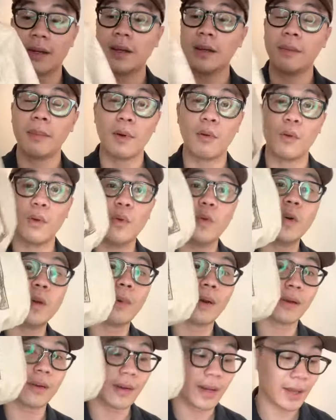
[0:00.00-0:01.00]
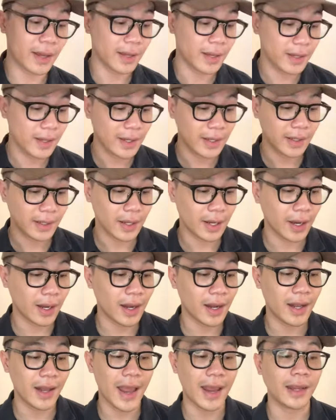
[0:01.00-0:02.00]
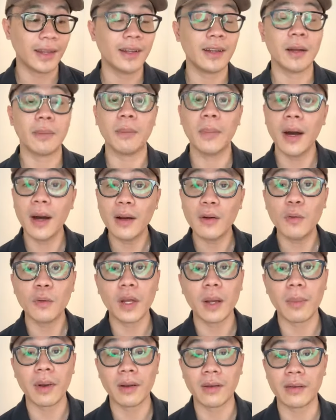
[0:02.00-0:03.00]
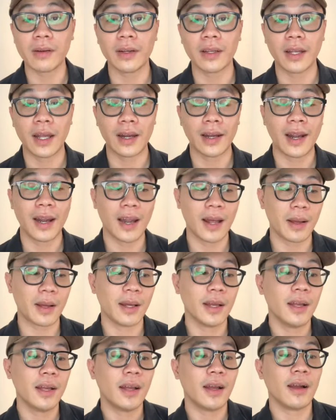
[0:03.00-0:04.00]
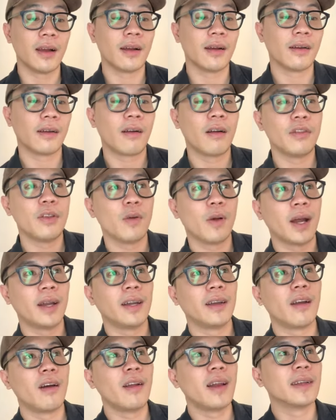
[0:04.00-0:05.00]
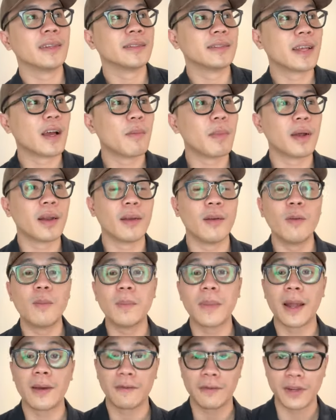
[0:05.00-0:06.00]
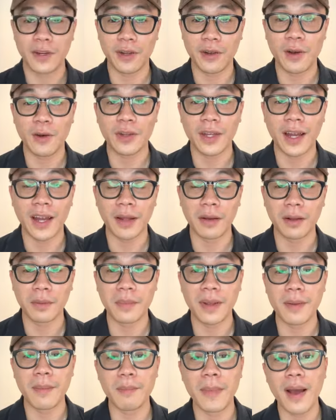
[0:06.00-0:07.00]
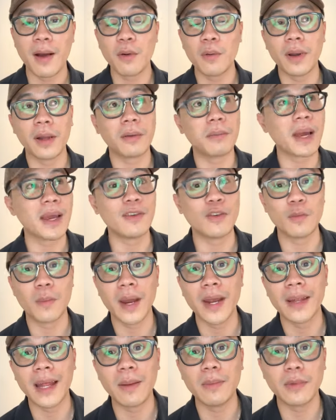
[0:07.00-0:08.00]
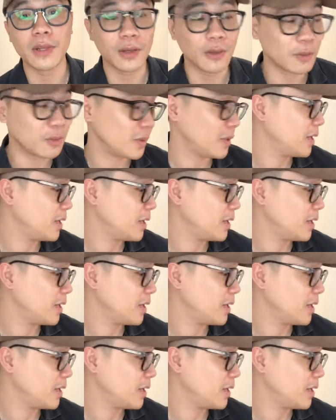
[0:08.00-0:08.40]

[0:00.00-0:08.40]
màu lúa đó mọi người nè. Thì cái này là dạng như là mới luôn nha mọi người. Thành ra là à, có nhiều khách nói là sao mà lúc làm video thì là báo là bảy triệu mấy tám triệu,